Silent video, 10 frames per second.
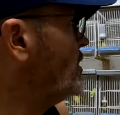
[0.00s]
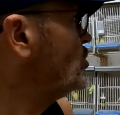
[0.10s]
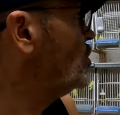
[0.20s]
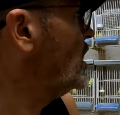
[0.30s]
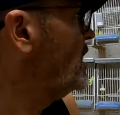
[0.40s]
de
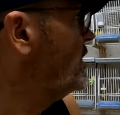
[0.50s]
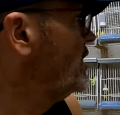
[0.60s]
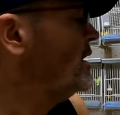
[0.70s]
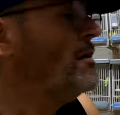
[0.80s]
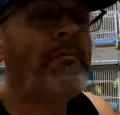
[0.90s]
mixtura
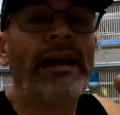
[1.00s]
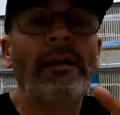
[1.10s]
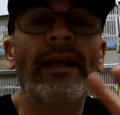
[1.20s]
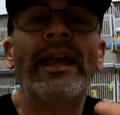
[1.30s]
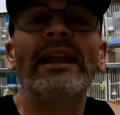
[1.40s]
para
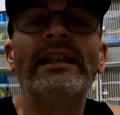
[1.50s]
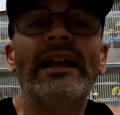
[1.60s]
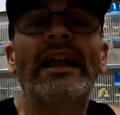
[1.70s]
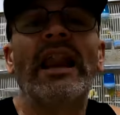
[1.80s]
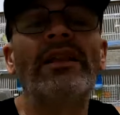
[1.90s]
que vayan
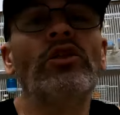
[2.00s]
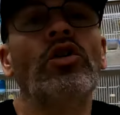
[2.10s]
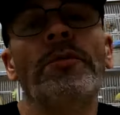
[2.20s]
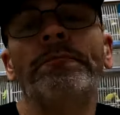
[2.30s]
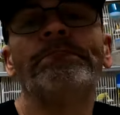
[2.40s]

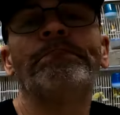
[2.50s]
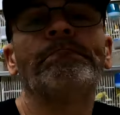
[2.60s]
intercalando.